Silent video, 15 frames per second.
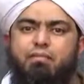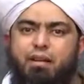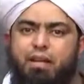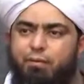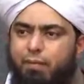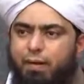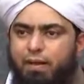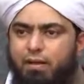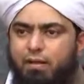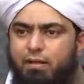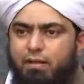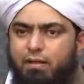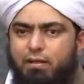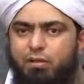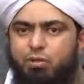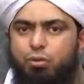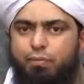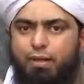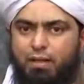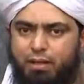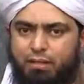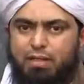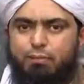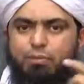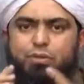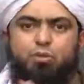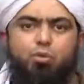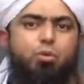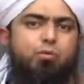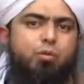अवेलेबल है तो अपने कंधे पर
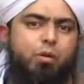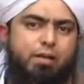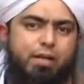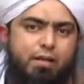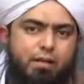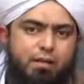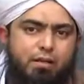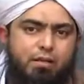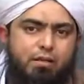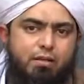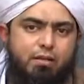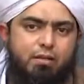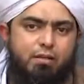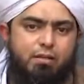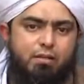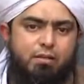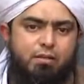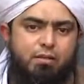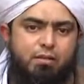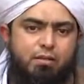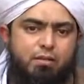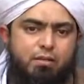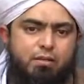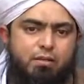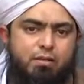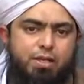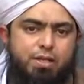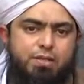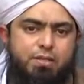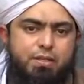ज़रूर वो रखेगा
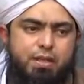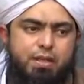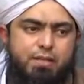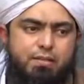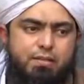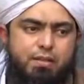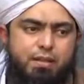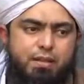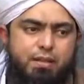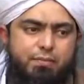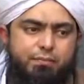इसी तरीके से